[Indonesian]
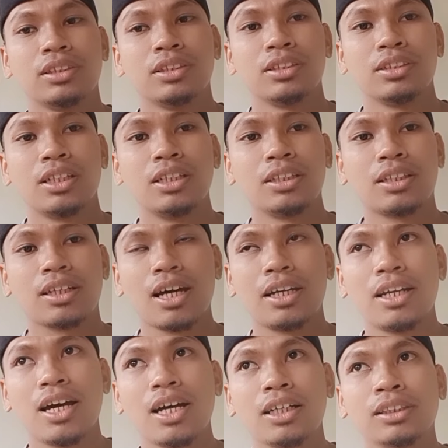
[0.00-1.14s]
Jadi
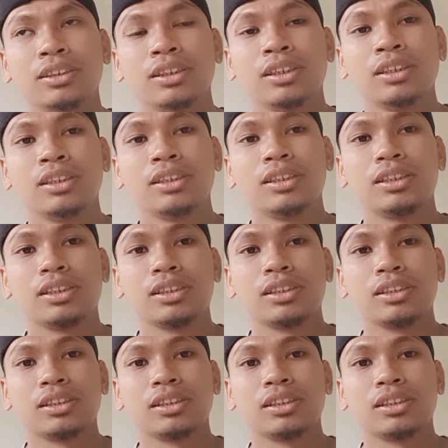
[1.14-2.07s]
terkadang Eh,